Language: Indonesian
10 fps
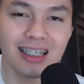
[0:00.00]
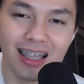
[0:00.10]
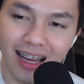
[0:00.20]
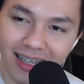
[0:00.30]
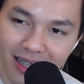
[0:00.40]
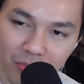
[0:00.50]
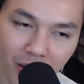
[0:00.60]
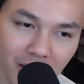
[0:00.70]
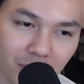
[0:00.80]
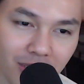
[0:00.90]
ini tangan
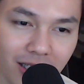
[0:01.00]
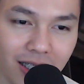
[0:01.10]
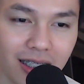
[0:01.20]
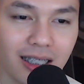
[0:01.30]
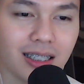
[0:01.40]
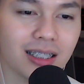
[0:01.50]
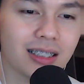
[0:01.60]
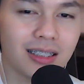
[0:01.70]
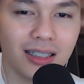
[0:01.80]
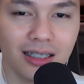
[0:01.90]
ngapain nih begini nih
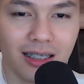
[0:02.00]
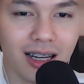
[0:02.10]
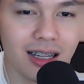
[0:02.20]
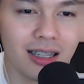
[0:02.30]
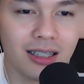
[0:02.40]
Hah?